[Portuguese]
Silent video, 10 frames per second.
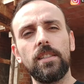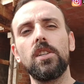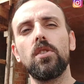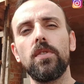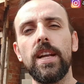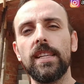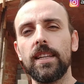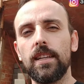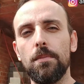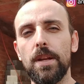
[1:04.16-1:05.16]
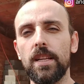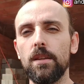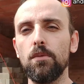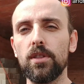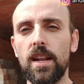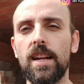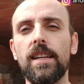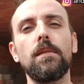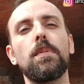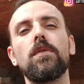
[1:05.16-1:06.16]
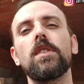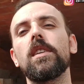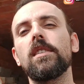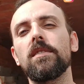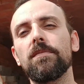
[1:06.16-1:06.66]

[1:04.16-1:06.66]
deixa eu virar essa câmera aqui e mostrar a casa para vocês.